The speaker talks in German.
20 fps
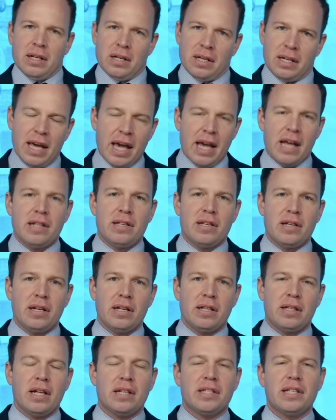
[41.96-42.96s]
geht
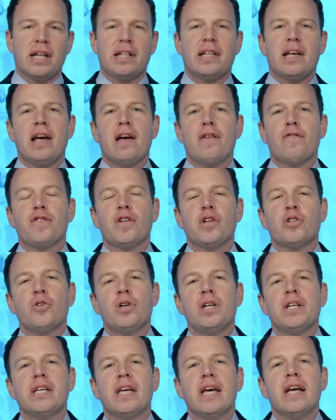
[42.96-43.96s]
der ZDF
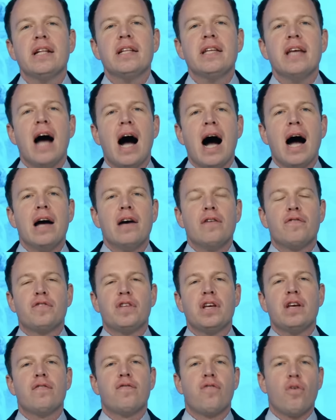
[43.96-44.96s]
natürlich gegen die
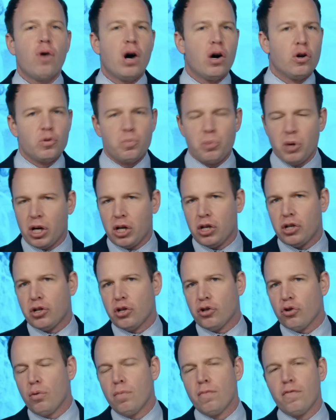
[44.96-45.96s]
AfD vor und
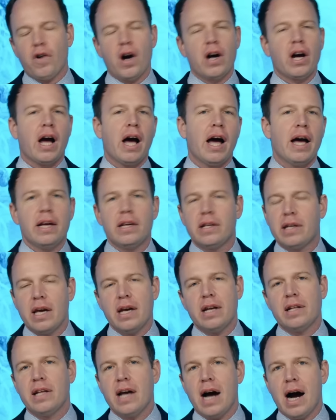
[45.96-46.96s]
berichtet umfangreich
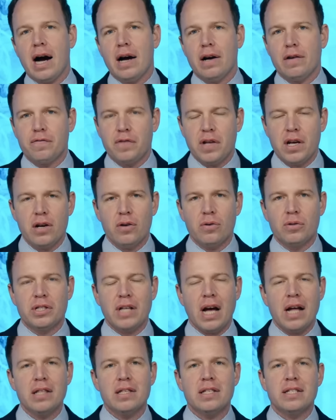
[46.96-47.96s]
gegen die AfD. Und
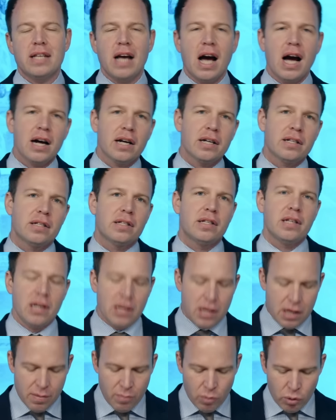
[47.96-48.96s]
dann sagt
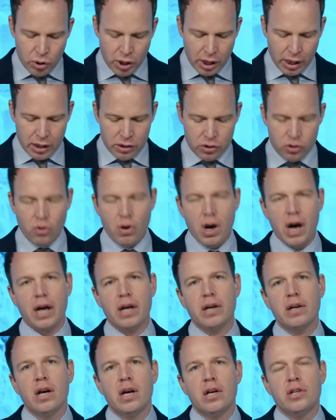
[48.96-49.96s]
die
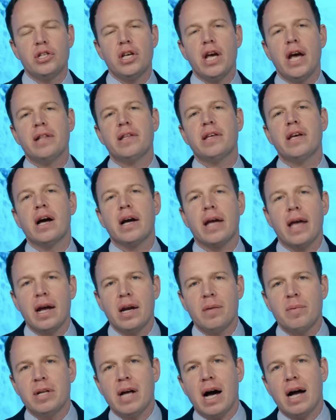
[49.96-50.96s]
Moderatorin, sie hätte ja
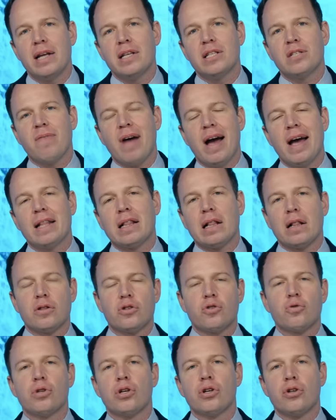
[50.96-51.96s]
gerne mit Alice Weidel
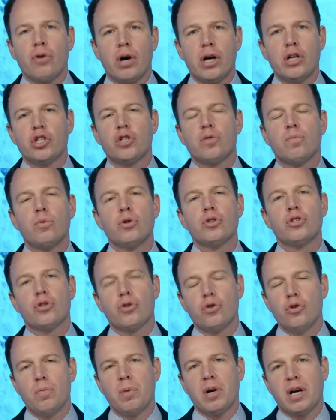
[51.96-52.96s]
zu den neuen
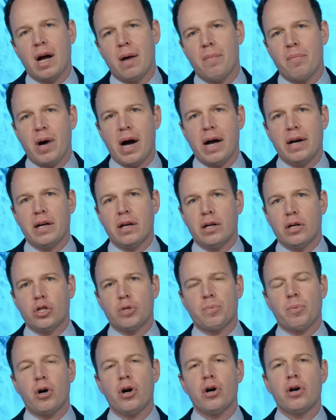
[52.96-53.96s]
Schmutzkübelkampagnen
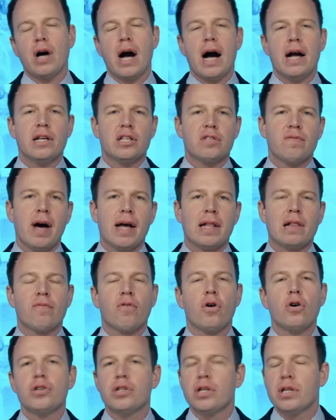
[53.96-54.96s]
gesprochen. Alice Weidel
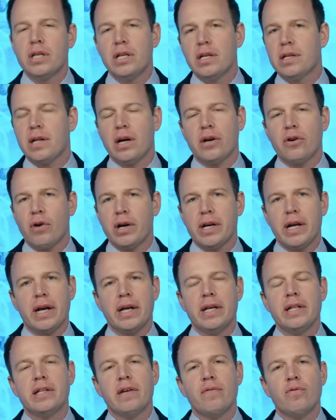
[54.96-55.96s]
wollte nicht erneut ein
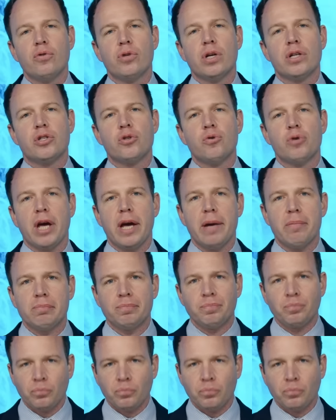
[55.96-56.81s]
Interview dazu geben.